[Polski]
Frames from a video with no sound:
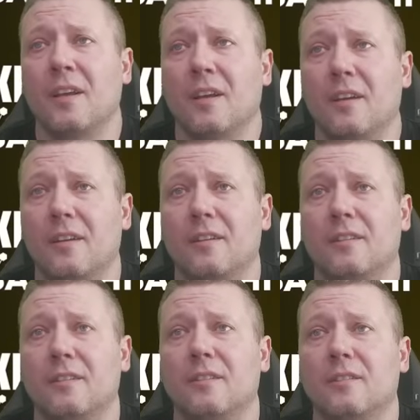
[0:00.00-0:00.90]
e,
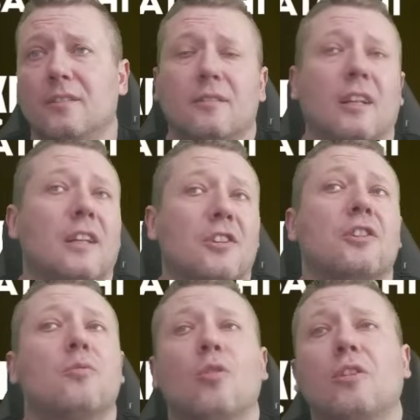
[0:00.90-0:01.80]
na naszej
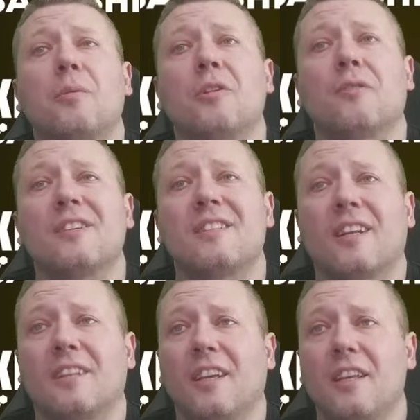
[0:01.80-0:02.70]
długoterminowej
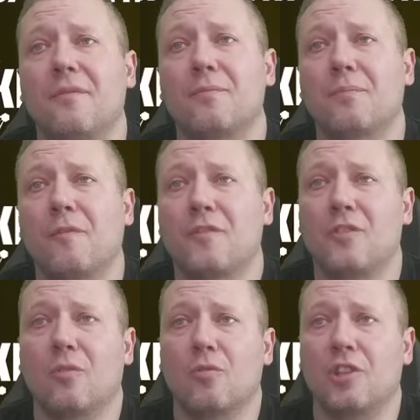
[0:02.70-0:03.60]
strategii. W
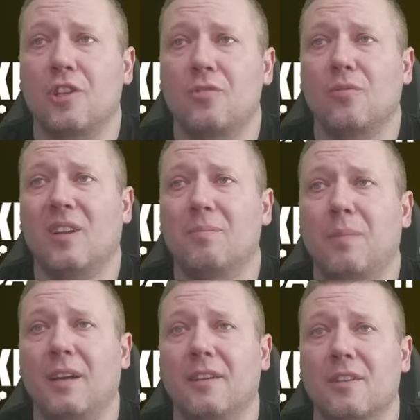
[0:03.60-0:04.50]
ciągu 6 lat
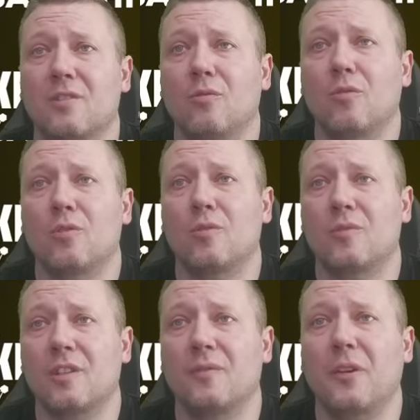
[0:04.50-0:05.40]
Binance urósł
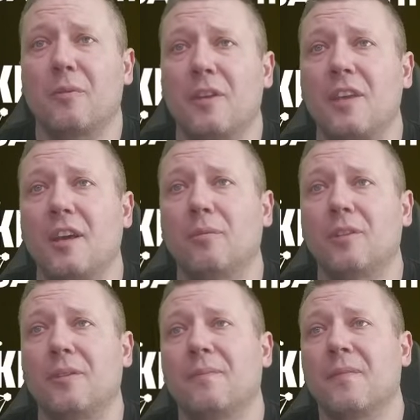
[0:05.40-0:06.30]
ze zwykłej
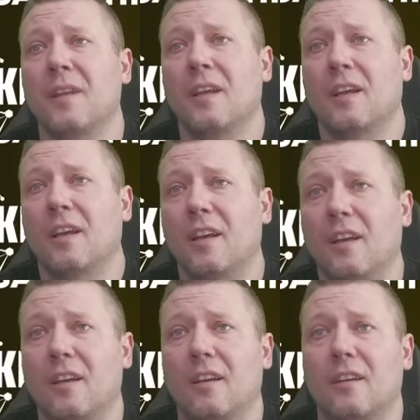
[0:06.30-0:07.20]
giełdy
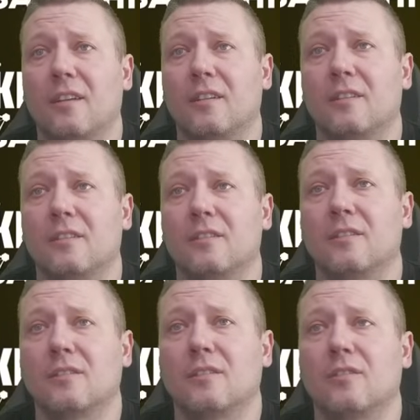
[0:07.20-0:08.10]

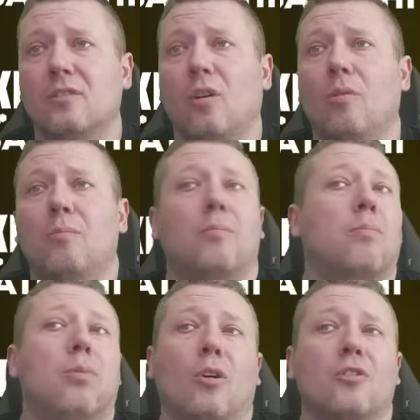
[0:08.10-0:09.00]
e, do
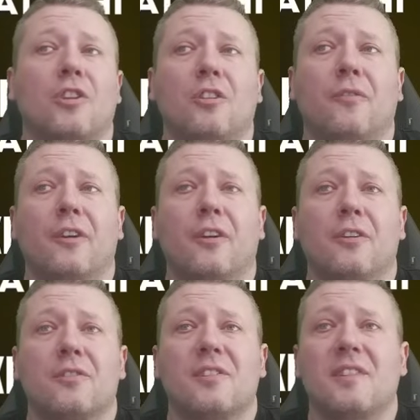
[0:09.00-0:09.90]
blockchainowego
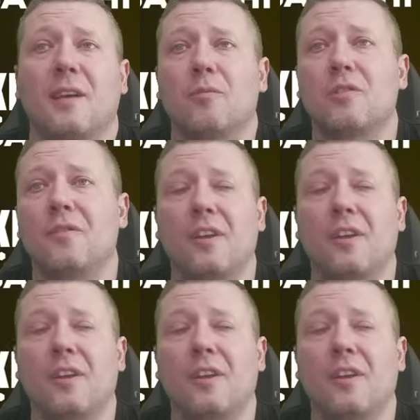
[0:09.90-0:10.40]
ekosystemu z,